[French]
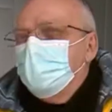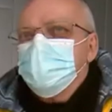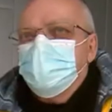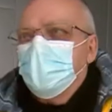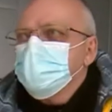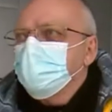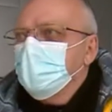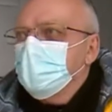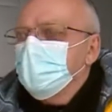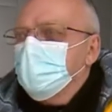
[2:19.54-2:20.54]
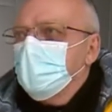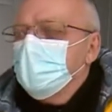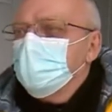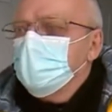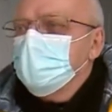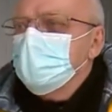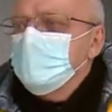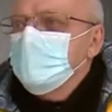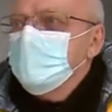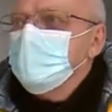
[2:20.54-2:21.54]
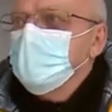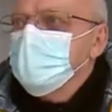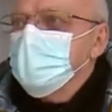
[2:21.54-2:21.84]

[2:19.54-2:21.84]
En espérant que ça va régler le problème euh, dans les